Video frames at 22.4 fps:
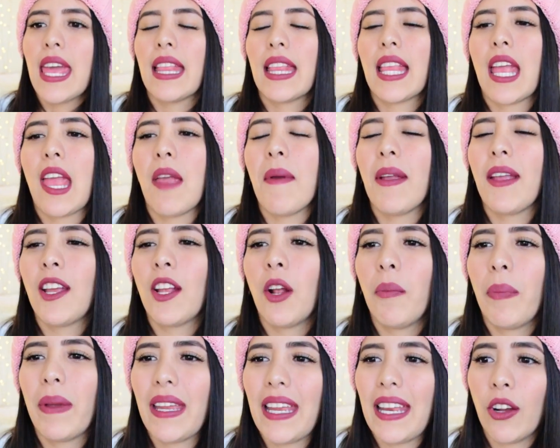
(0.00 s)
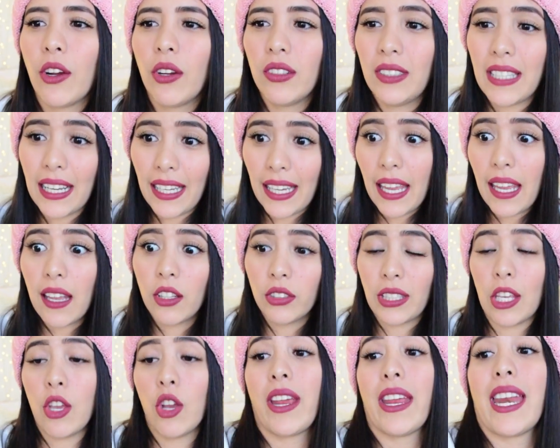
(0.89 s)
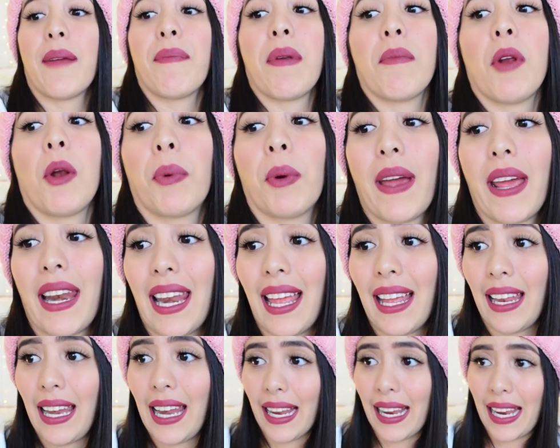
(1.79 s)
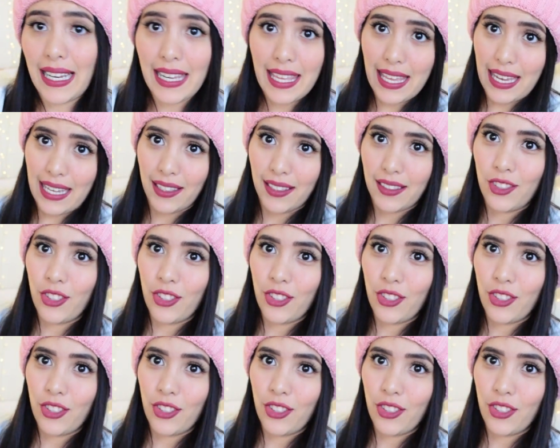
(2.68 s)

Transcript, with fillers: También me quiero pedir, ya que, o sea, yo quería primero probar la, calidad.